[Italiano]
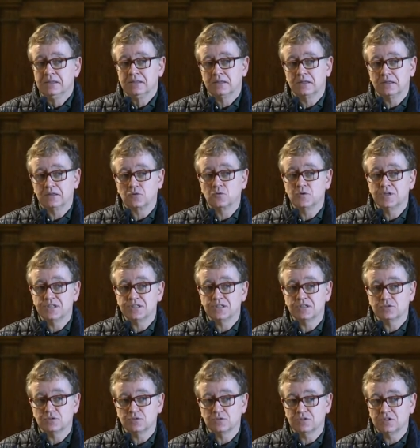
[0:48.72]
eh,
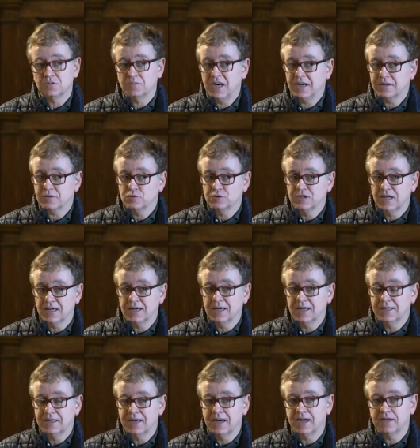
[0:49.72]
questi sono di Marco da
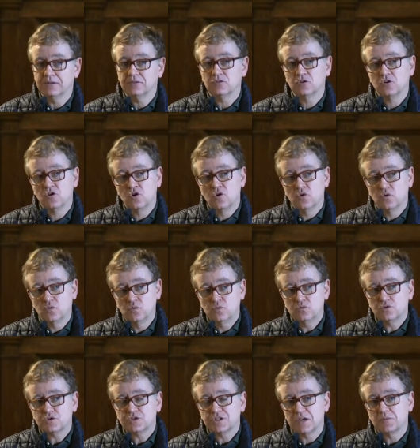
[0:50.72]
Gagliano,
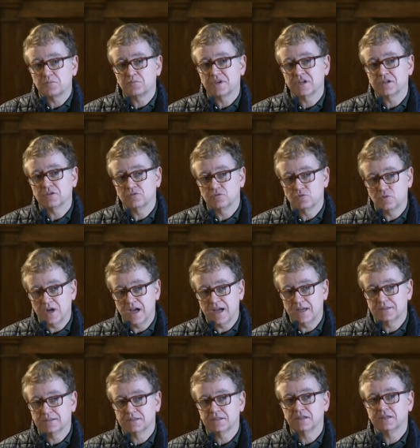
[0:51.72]
uno sempre
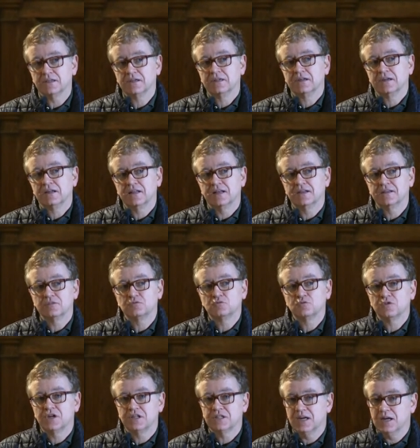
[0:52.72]
durante la
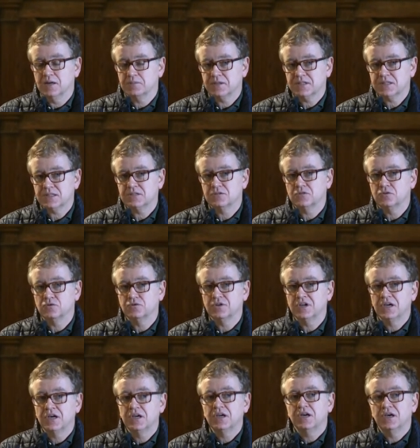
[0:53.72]
lettura della
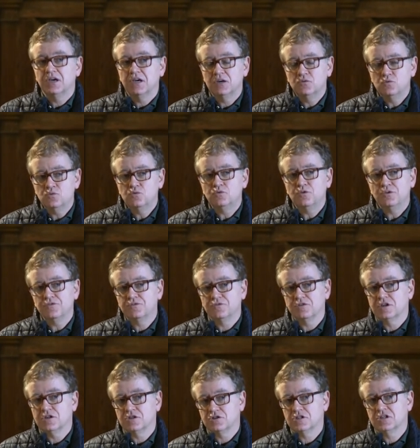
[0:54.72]
passione e uno
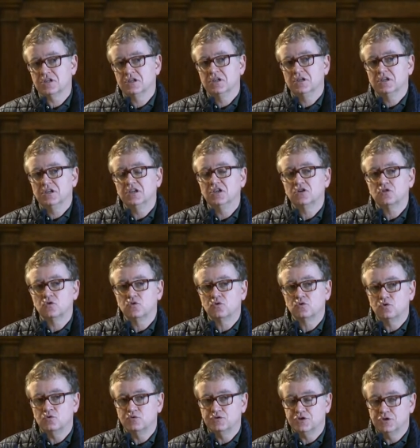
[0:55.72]
invece in
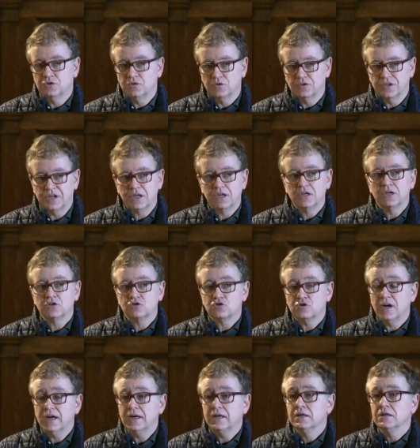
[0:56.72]
conclusione
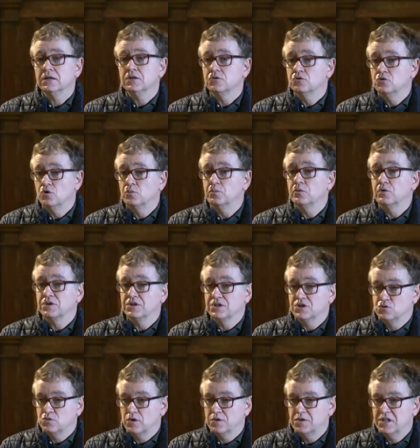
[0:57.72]
cioè dopo che
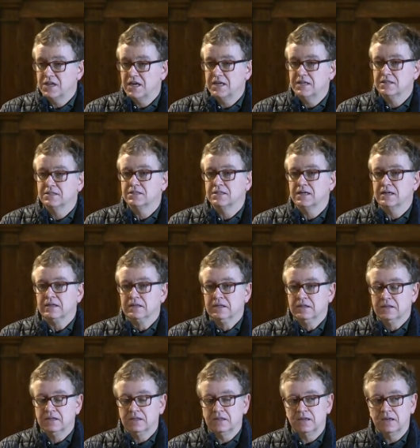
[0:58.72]
Sua Eminenza
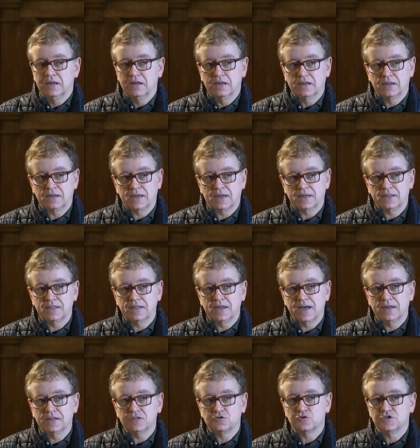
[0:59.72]
il
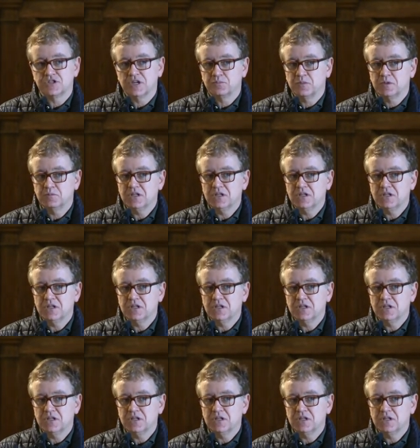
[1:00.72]
Cardinale Giuseppe